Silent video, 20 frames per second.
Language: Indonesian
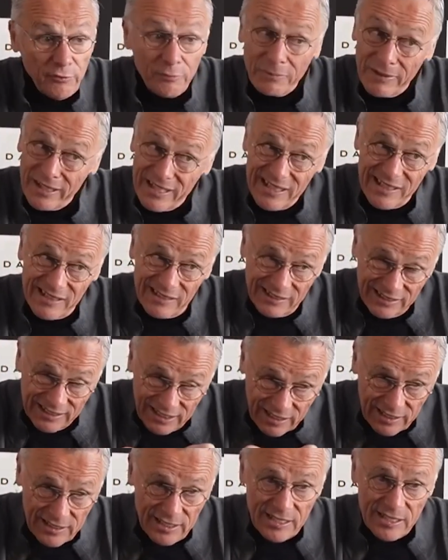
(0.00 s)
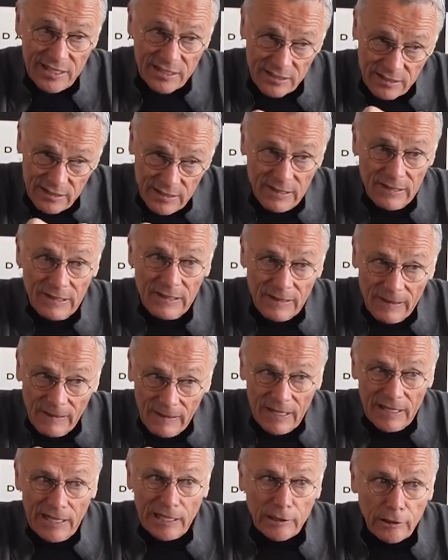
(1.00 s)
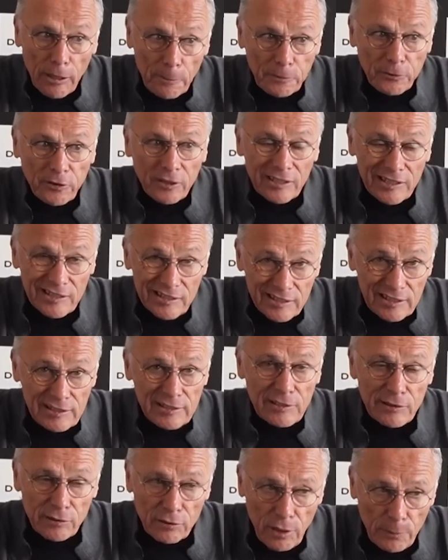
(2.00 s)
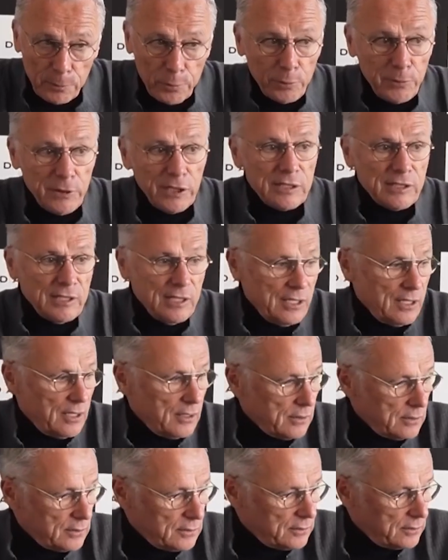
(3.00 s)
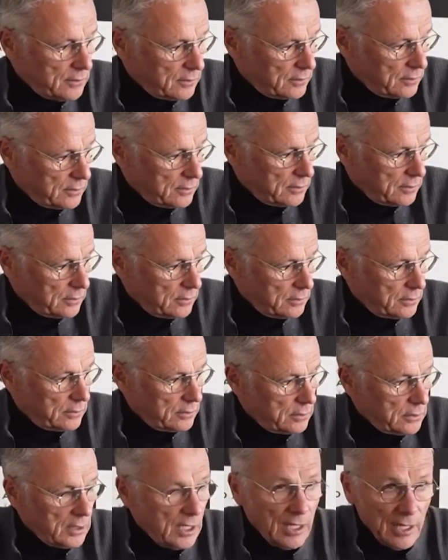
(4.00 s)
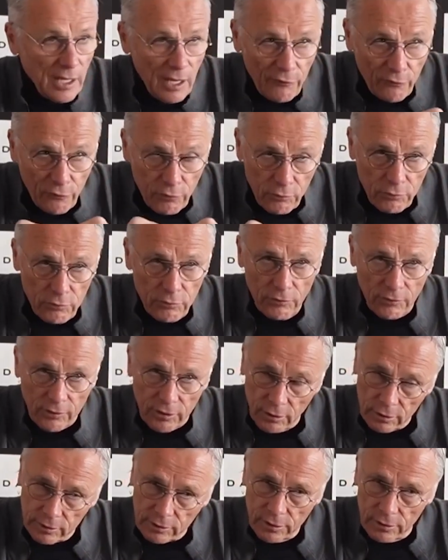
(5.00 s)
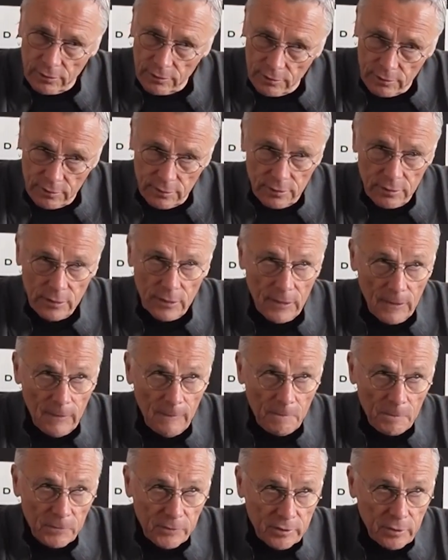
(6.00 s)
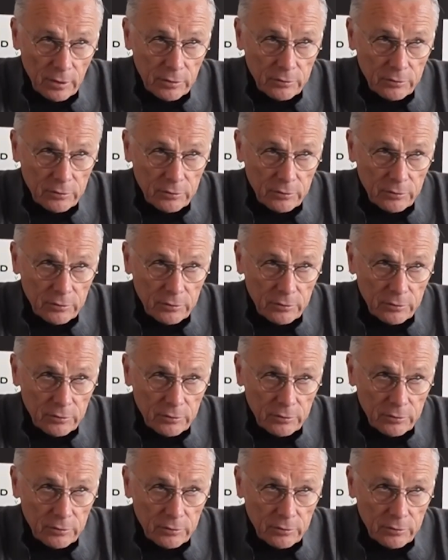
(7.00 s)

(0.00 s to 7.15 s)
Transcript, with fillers: playoff degradasi kompetisi Divisi 2 Liga Belgia atau Kalenger Pro League tahun 2022 sampai tahun 2023.